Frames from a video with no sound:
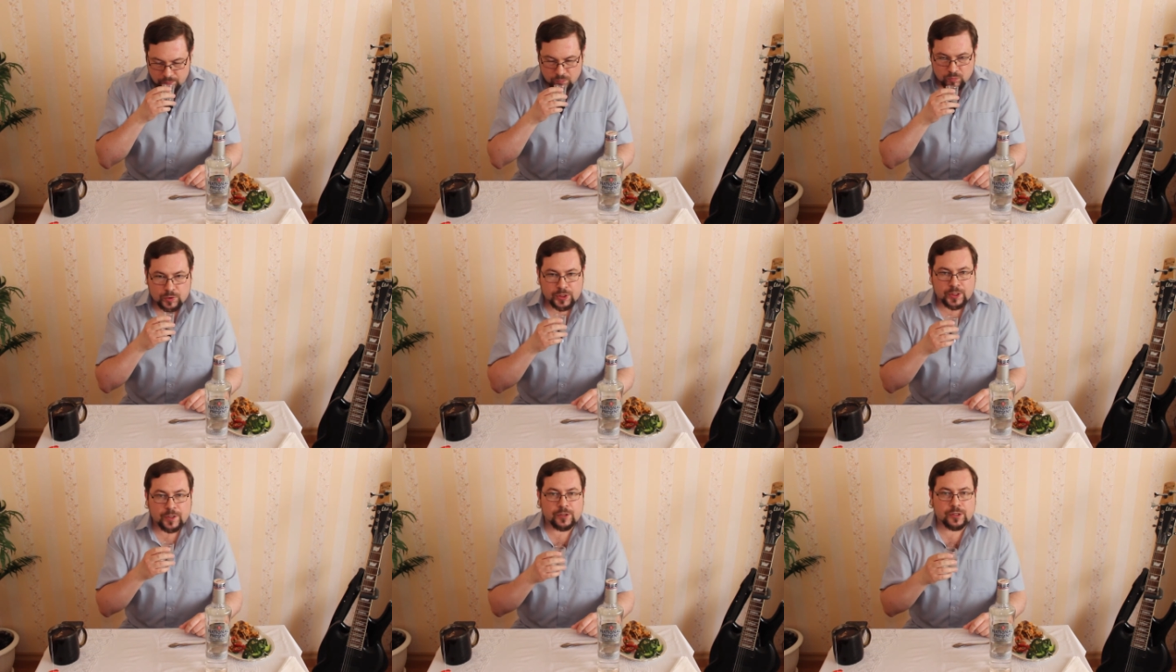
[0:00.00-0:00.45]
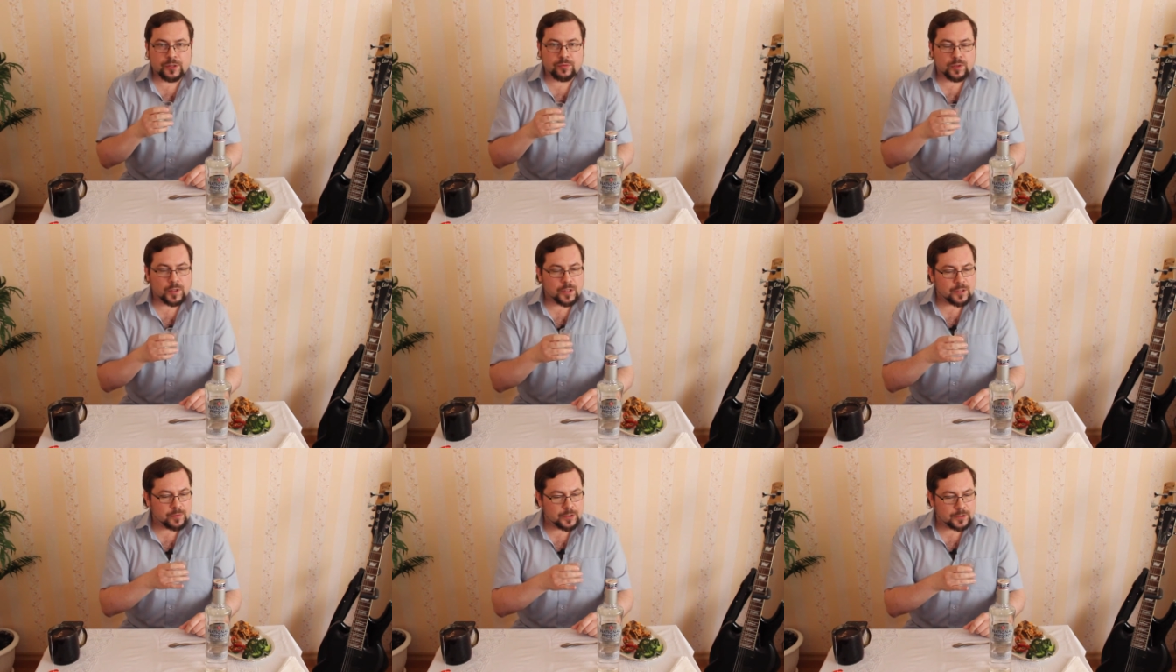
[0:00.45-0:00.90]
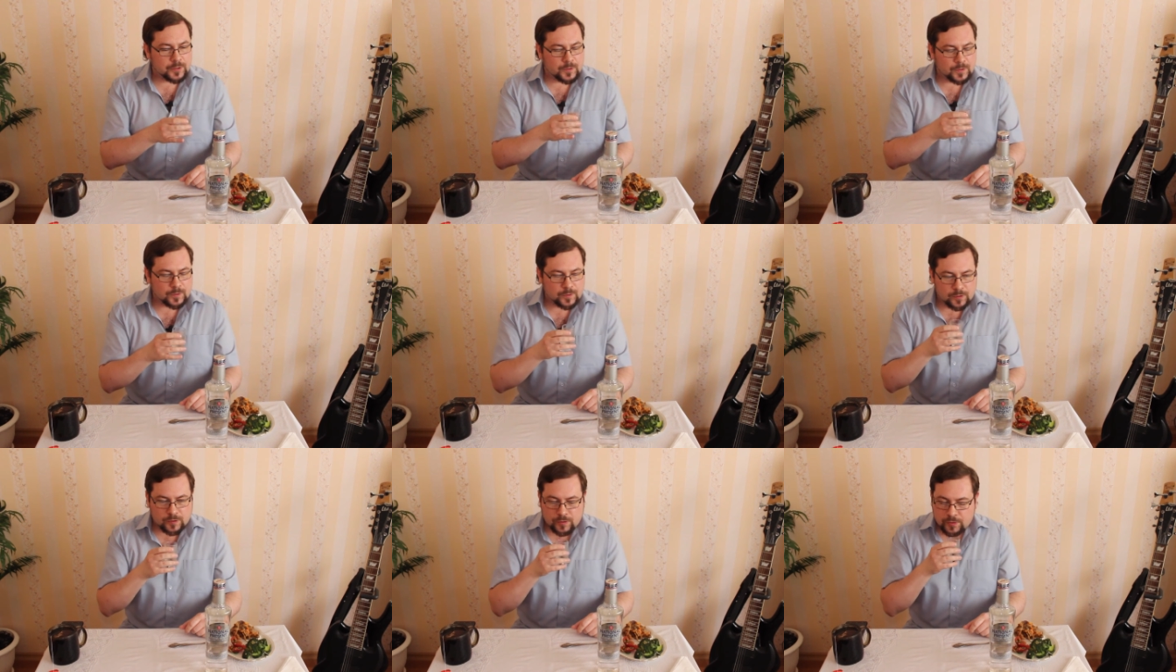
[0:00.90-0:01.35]
Мне кажется, вот аромат
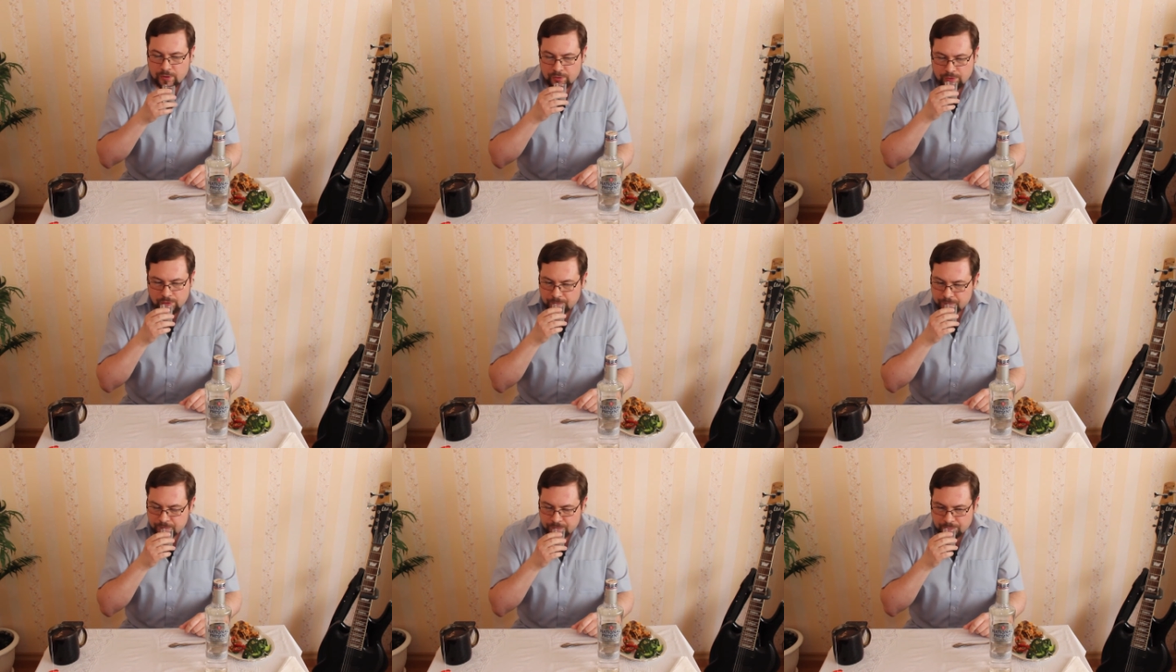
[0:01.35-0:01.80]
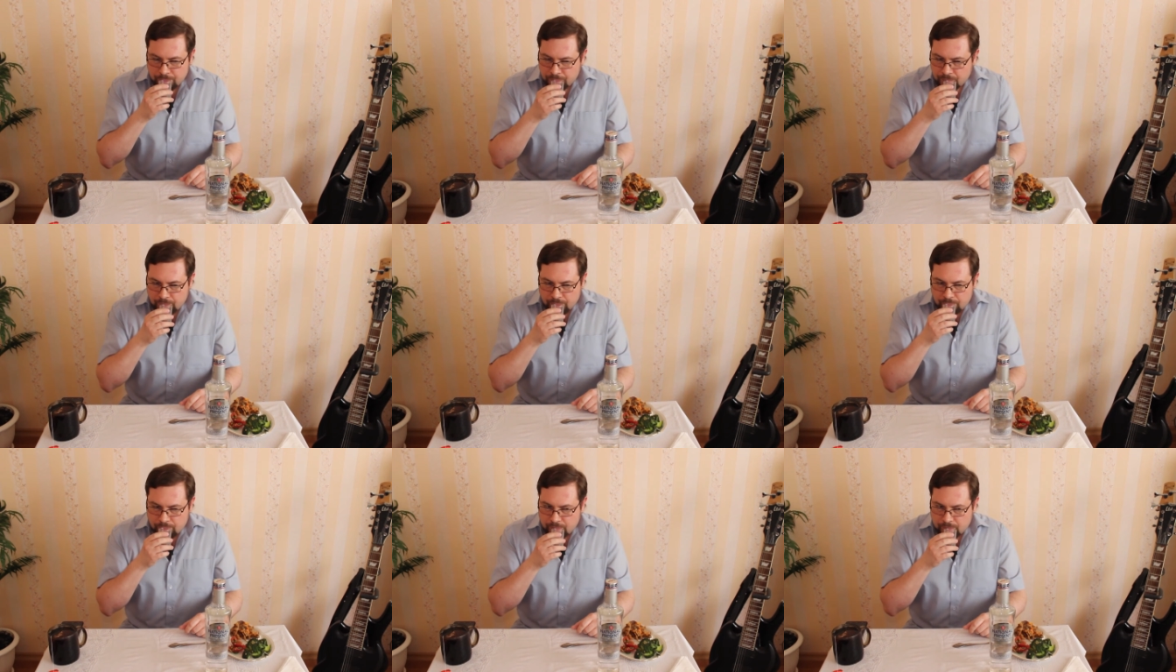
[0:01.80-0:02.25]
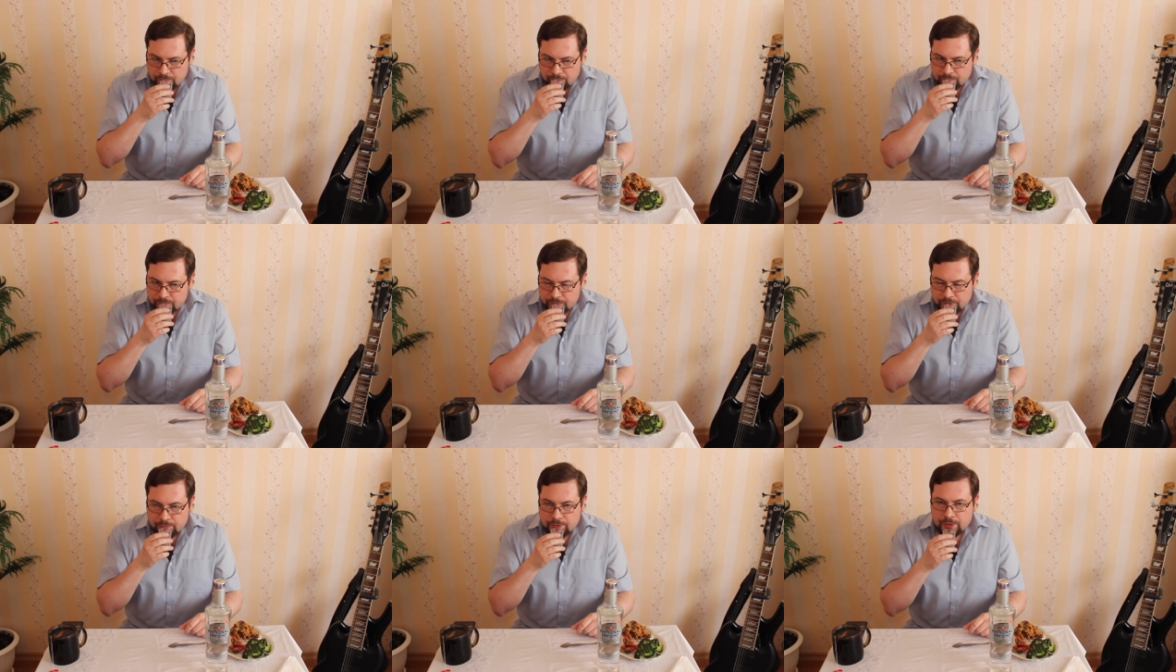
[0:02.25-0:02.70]
этот даже
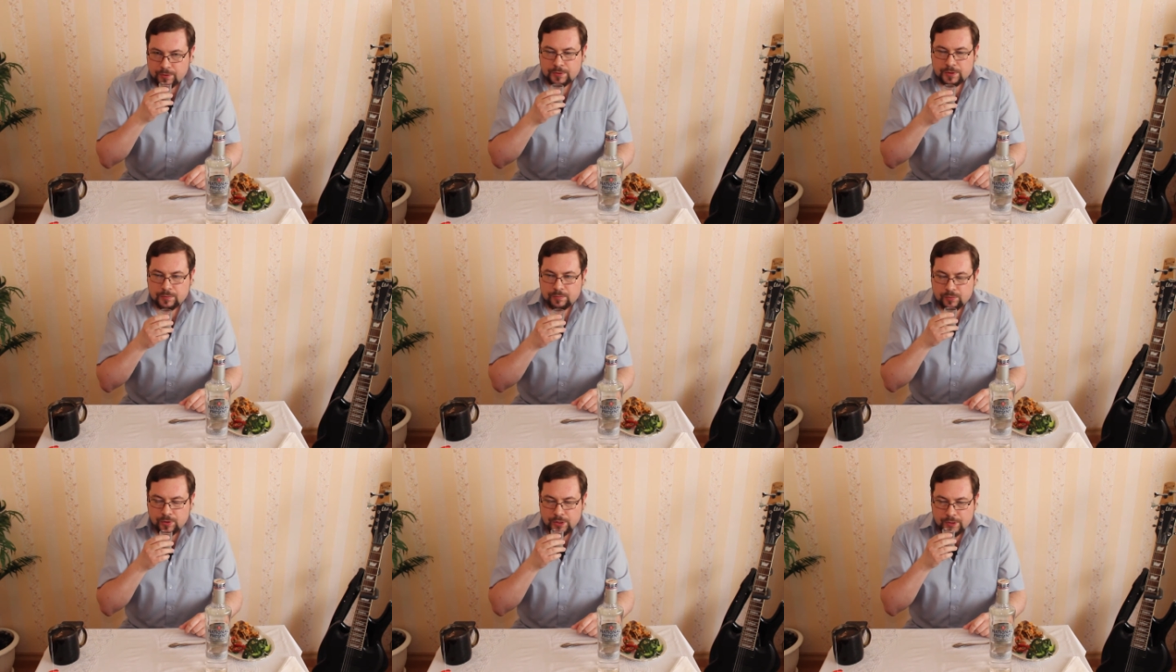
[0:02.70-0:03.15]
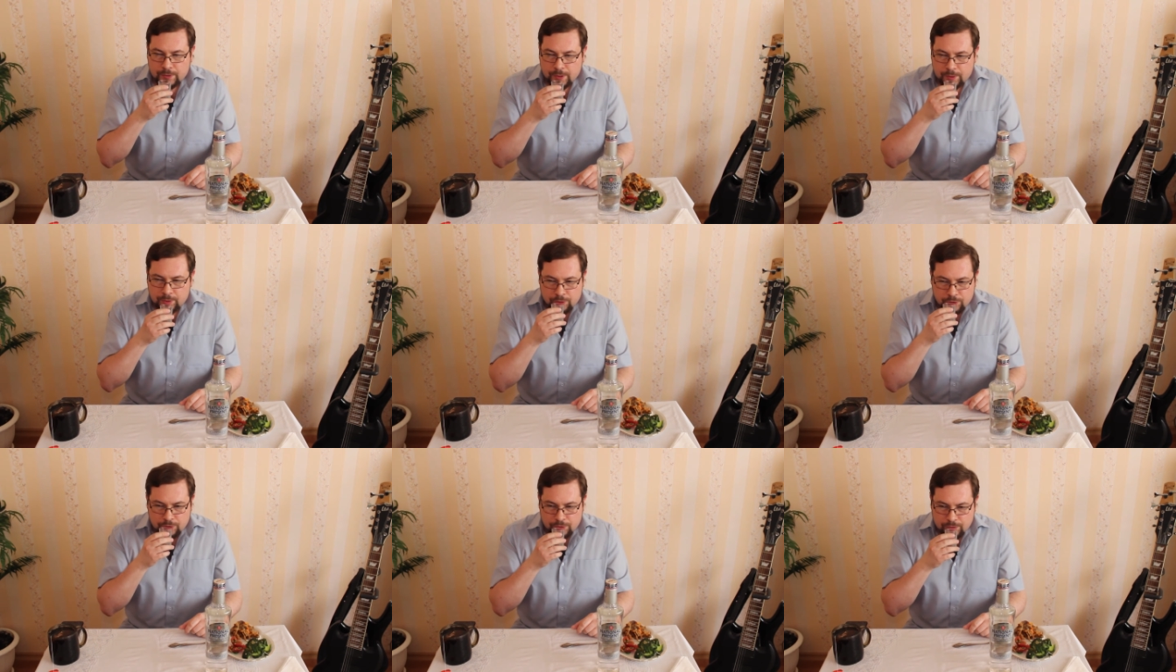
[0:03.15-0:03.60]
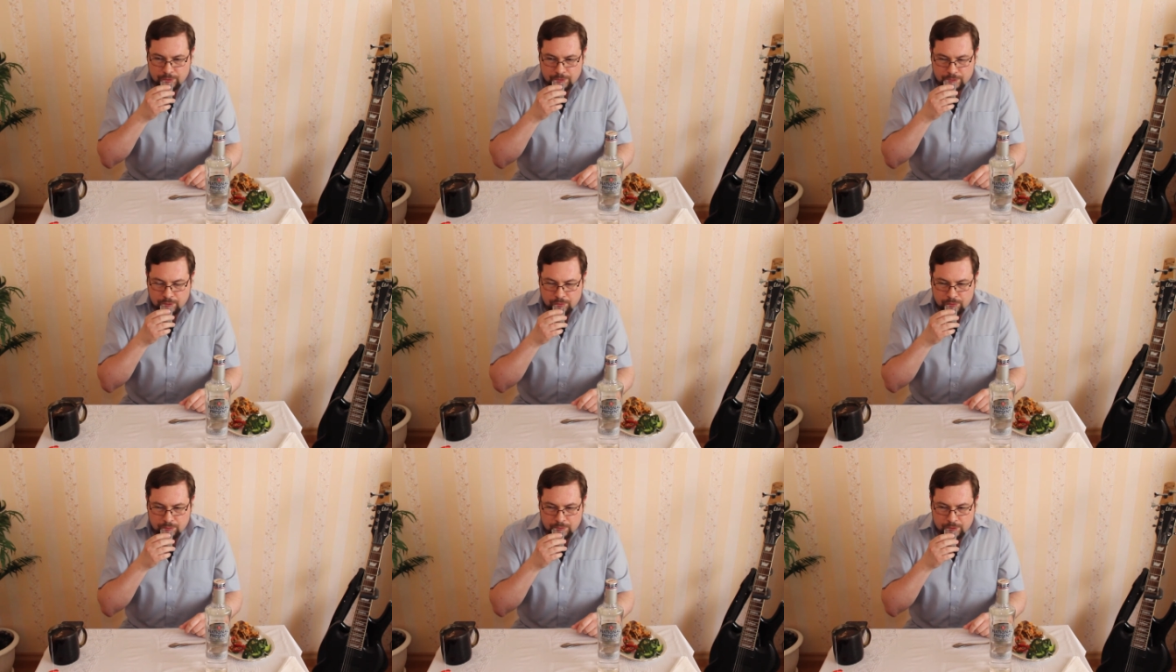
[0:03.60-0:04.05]
со временем более насыщенный
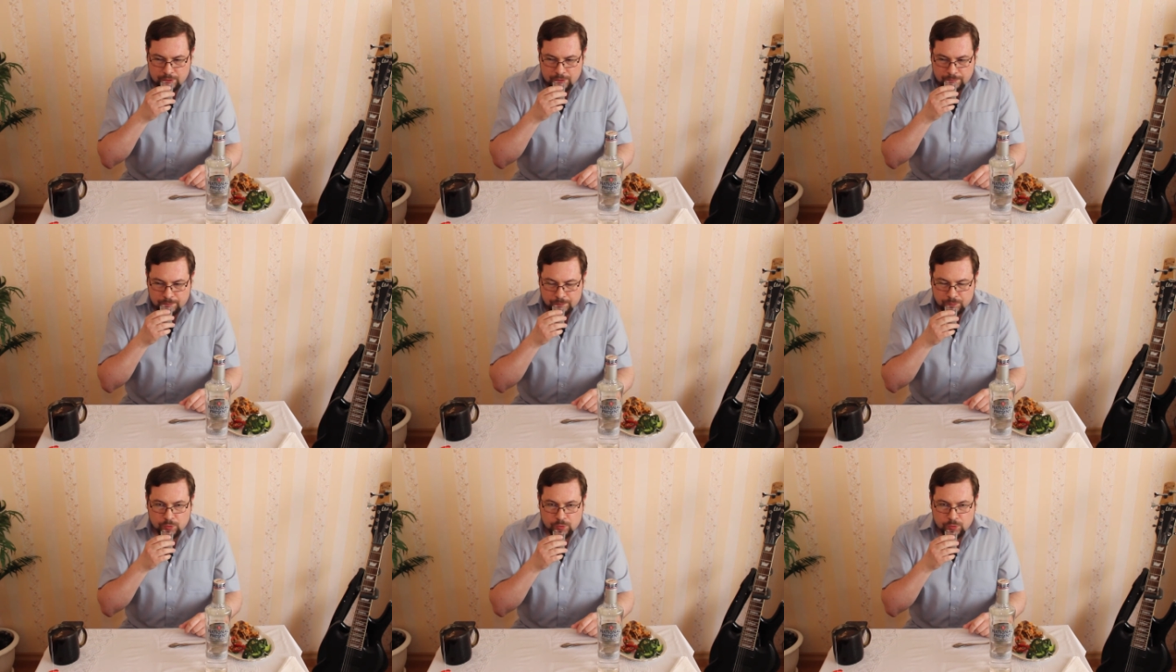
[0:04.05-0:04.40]
становится.